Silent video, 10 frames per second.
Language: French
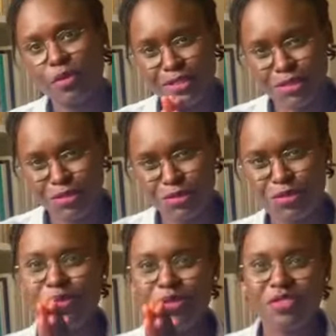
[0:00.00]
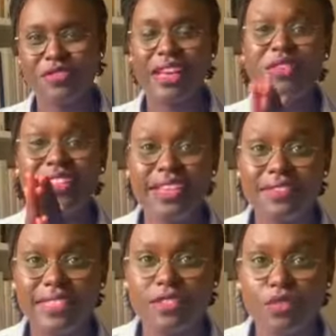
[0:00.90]
mais surtout pour vous faire une
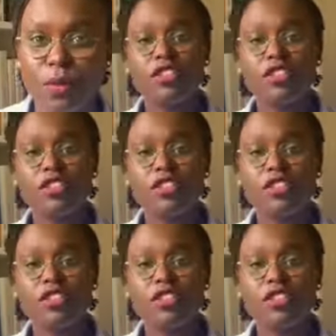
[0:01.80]
invitation.